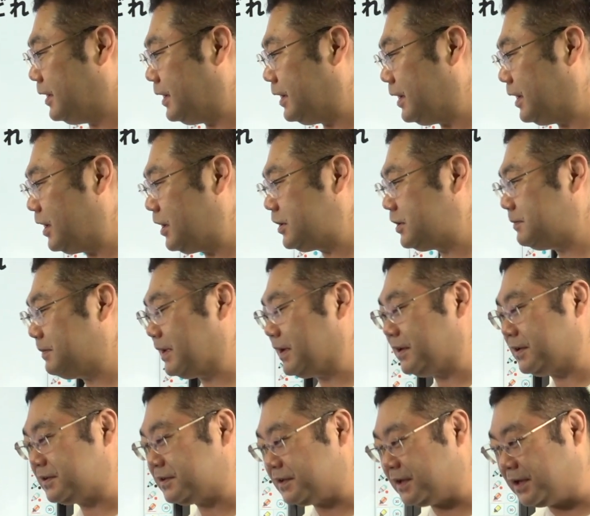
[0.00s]
あくまで
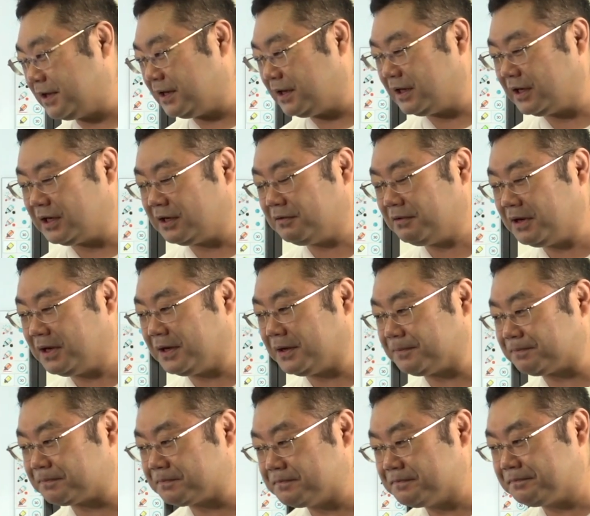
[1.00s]
ですね、原
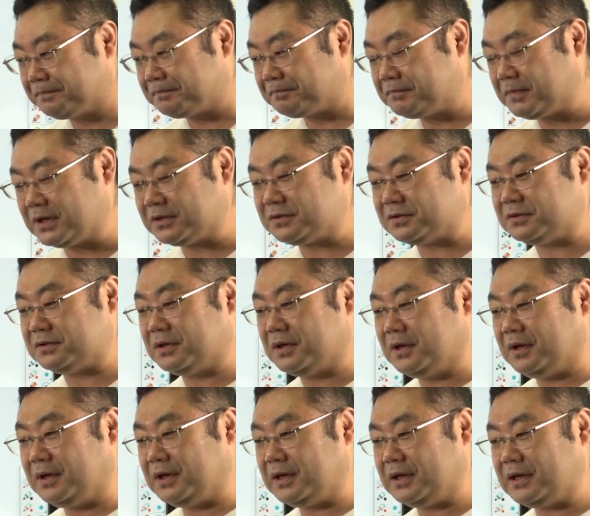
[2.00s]
は、まず、
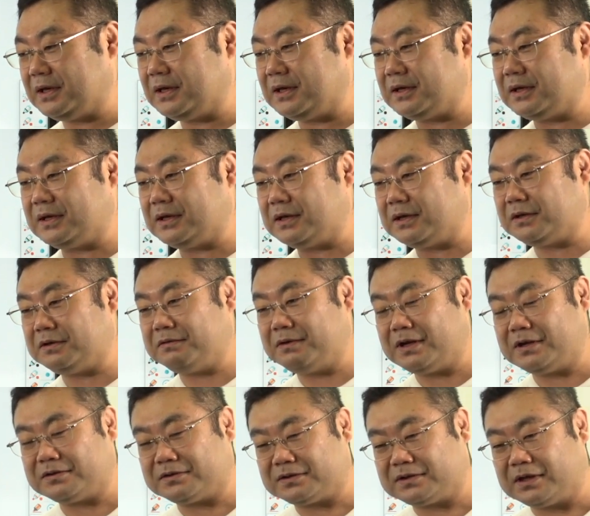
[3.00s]
いわ
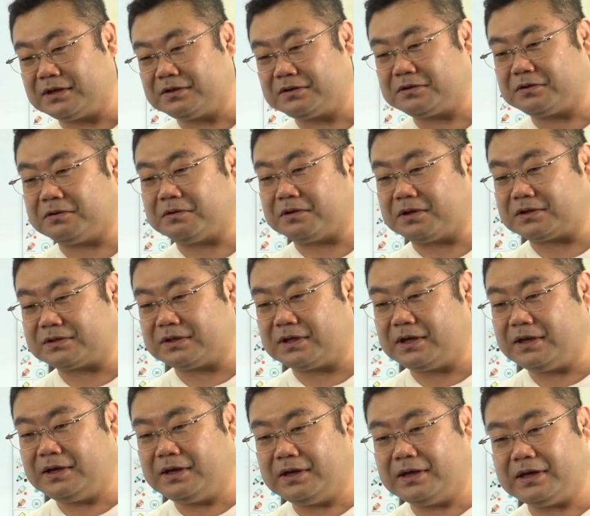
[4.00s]
ゆる選挙のです
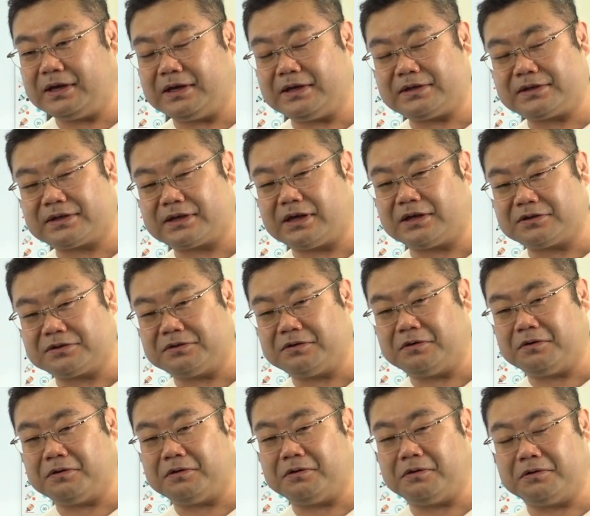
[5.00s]
ね、資格
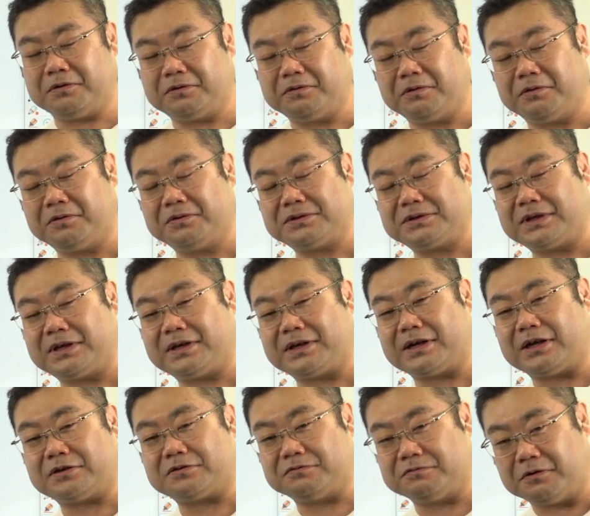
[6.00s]
の納税
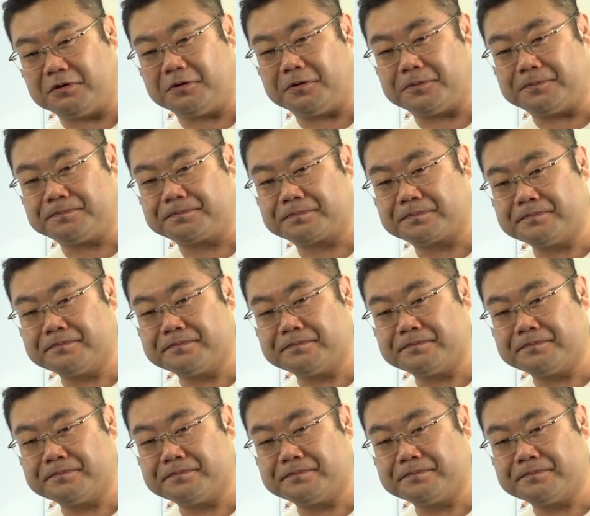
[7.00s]
額を、